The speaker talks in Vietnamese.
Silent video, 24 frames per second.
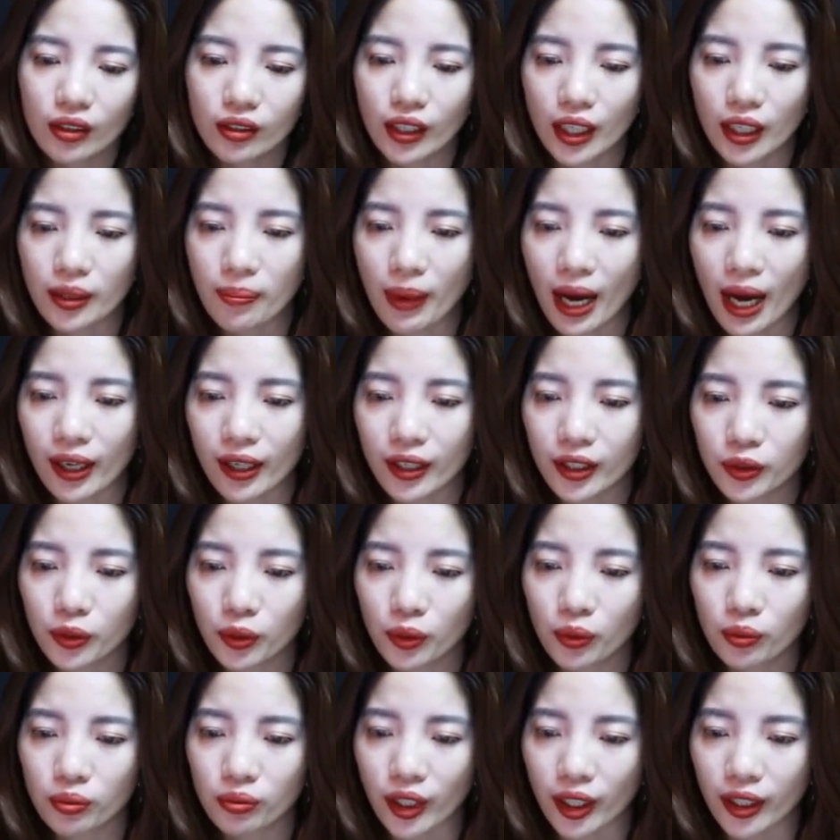Nghĩ mãi
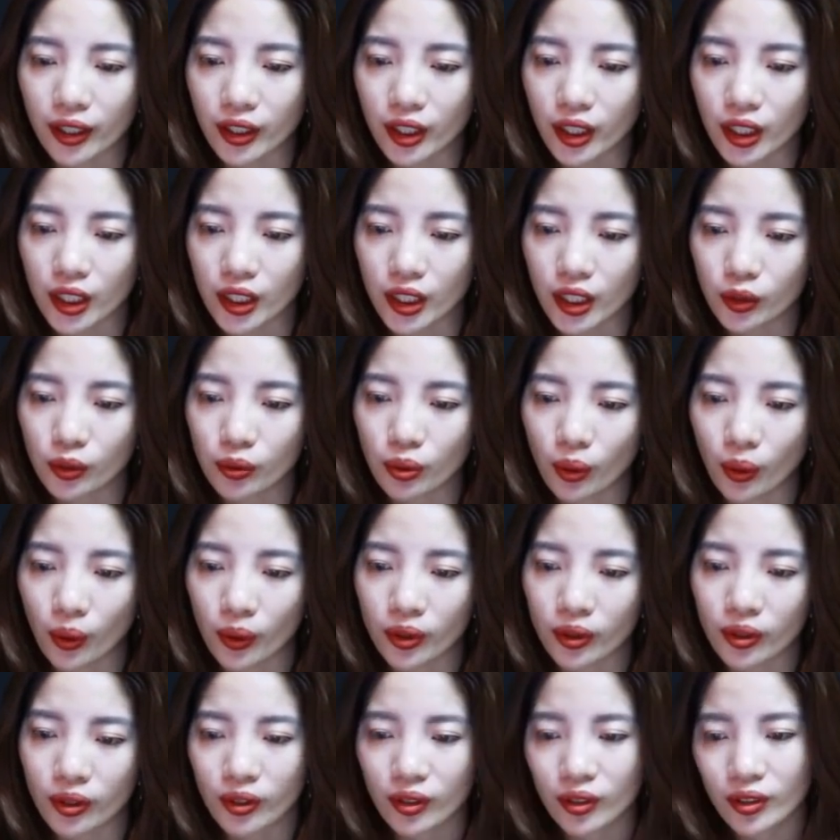tôi cũng thấy kỳ nên
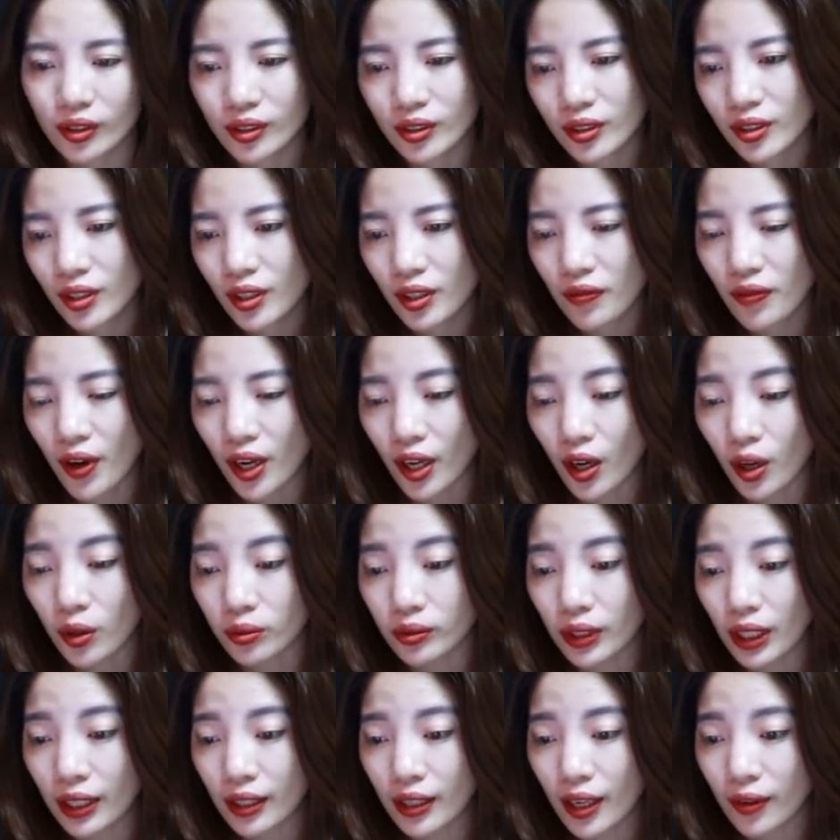thôi. Và
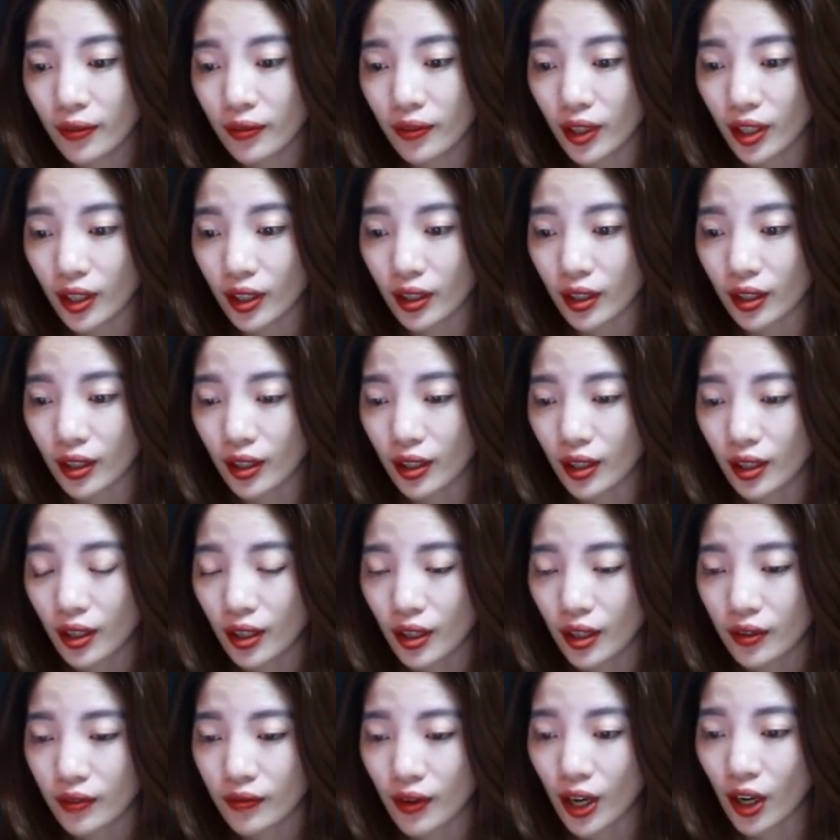cậu ta đã về
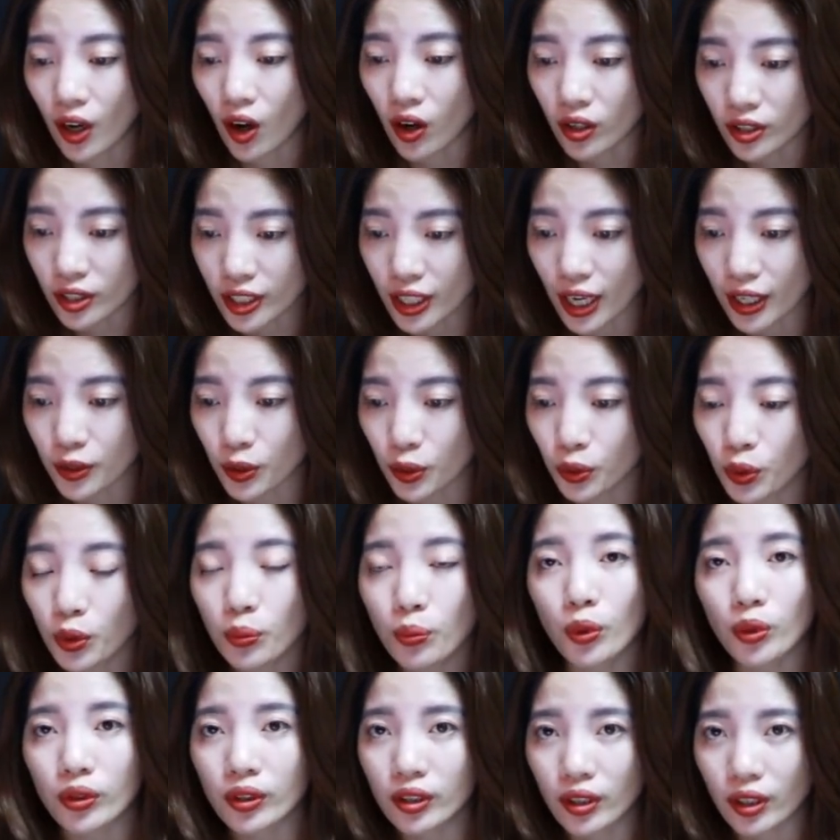và có trả cho tôi
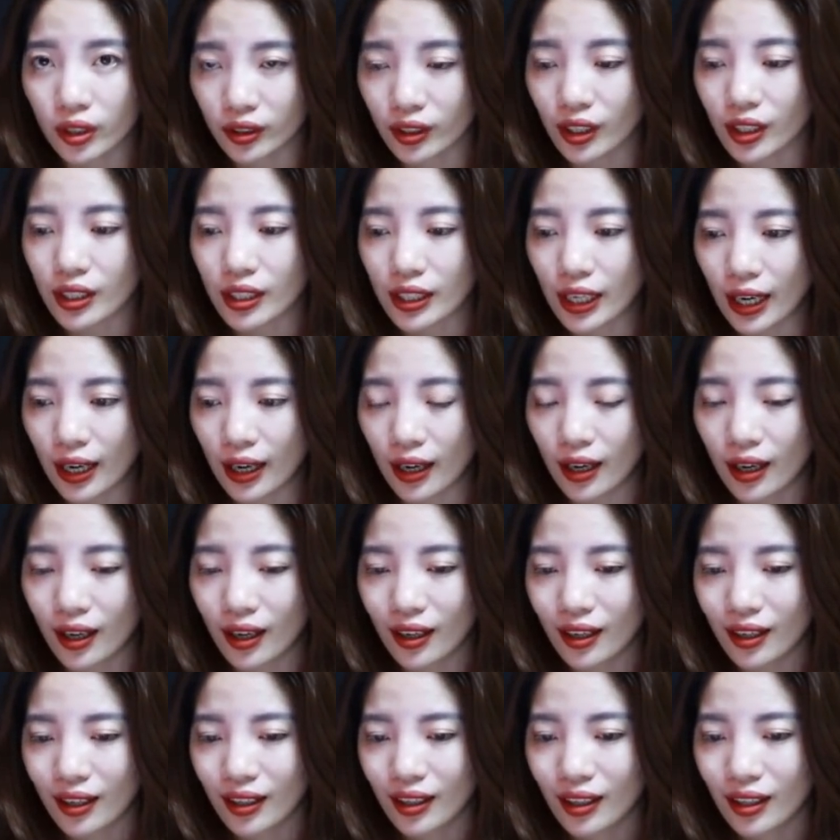một nửa tiền nhà.
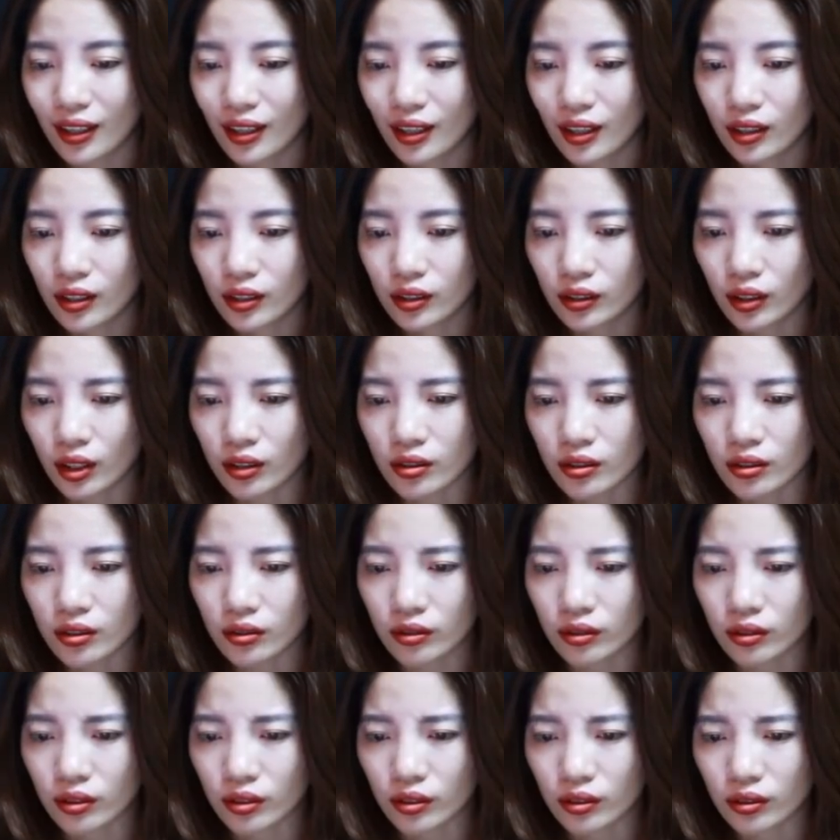Thật
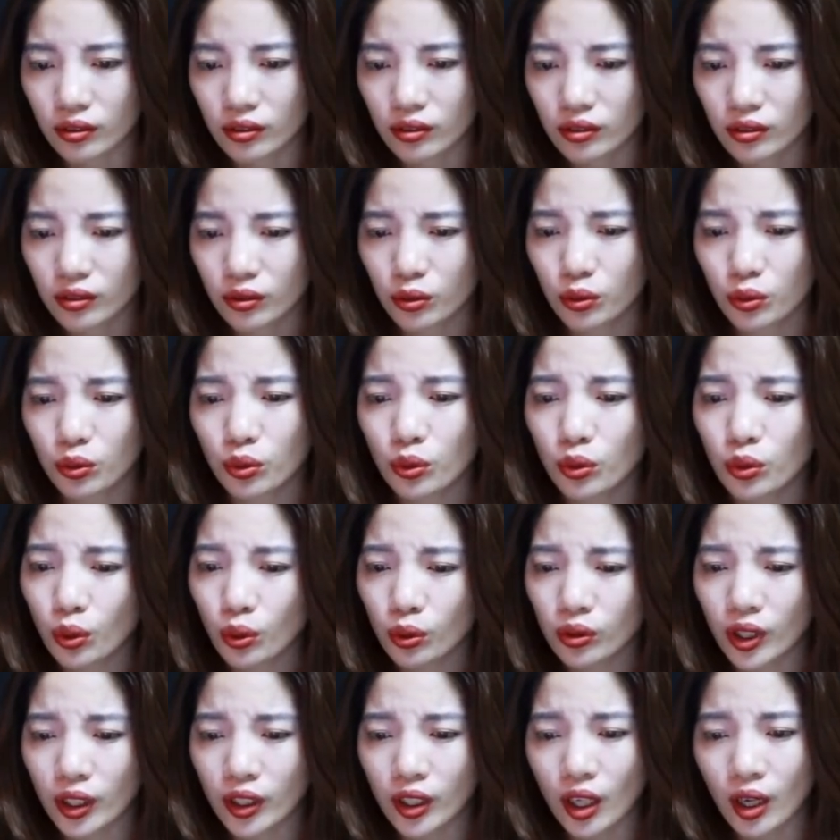sự
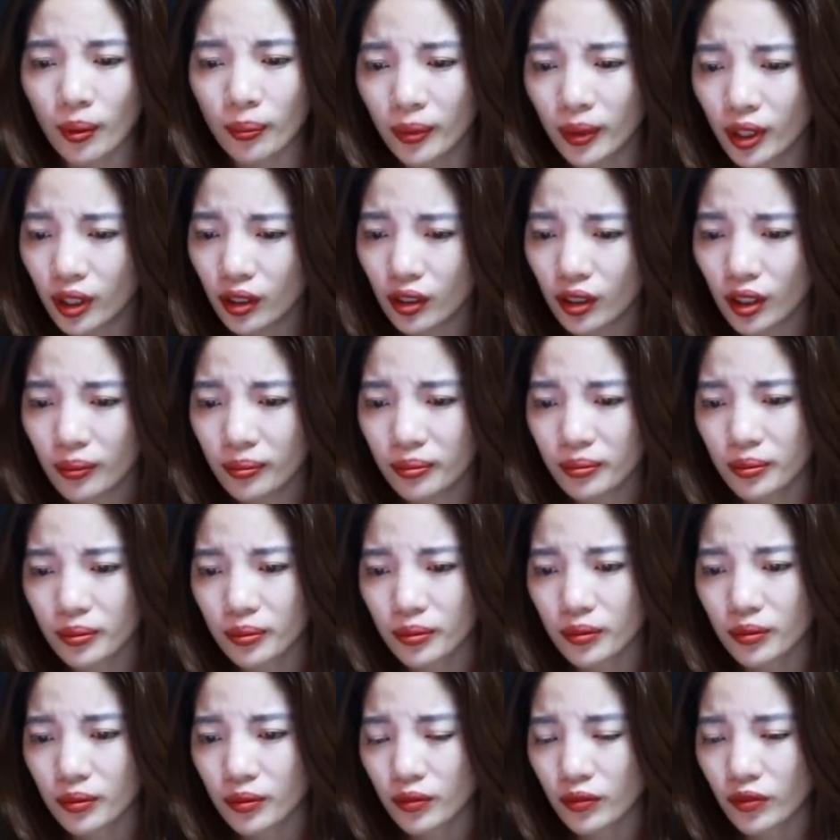tôi thấy ấm ức lắm
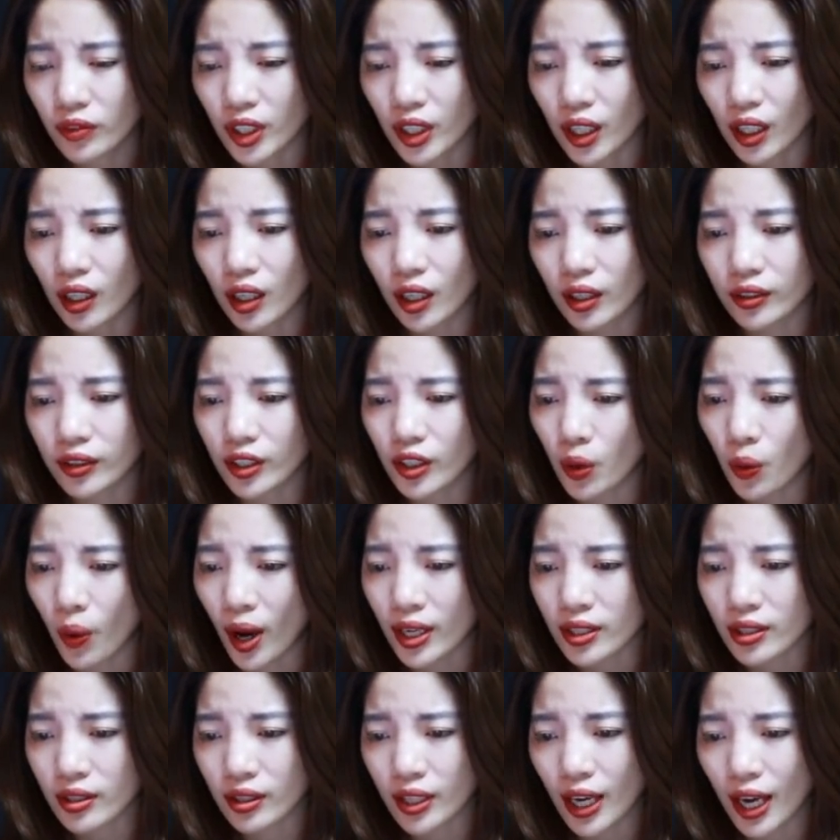vì cái lần đi
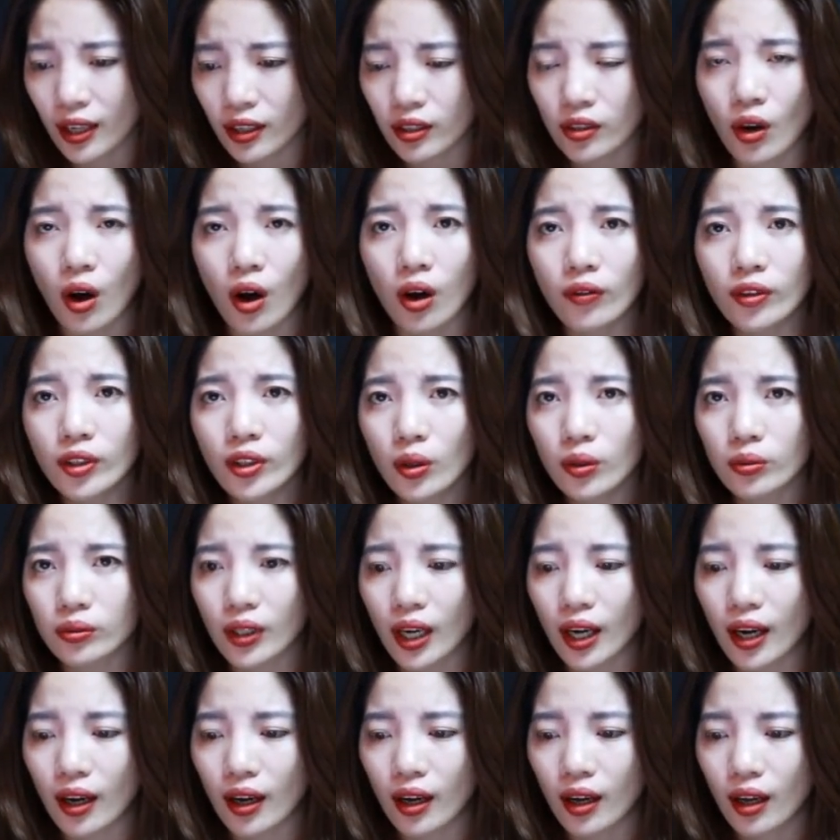quá giới hạn đó với cậu
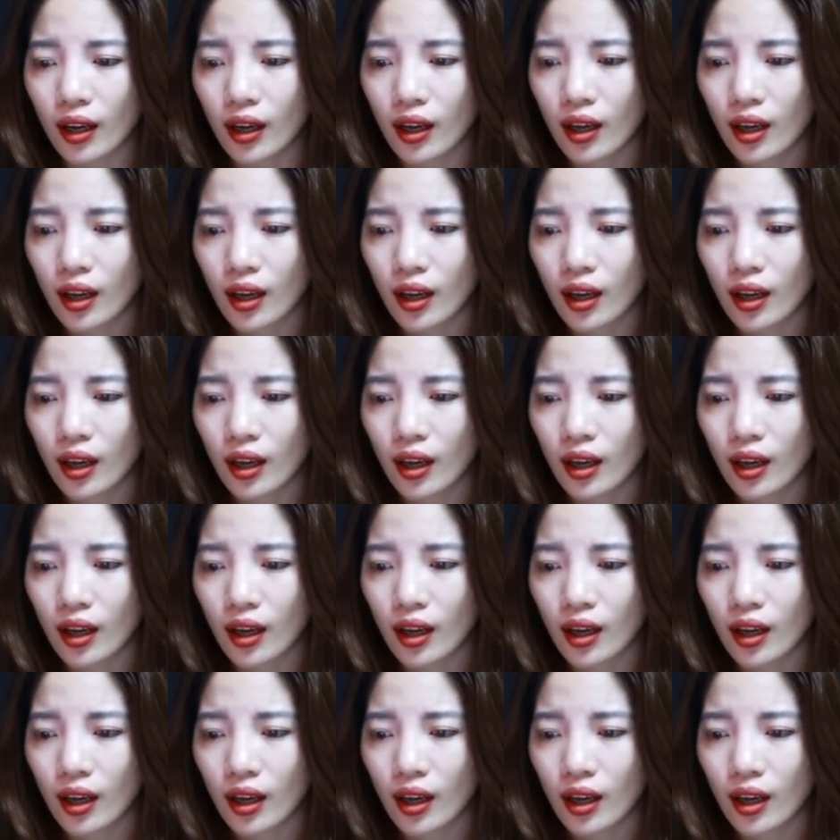ta.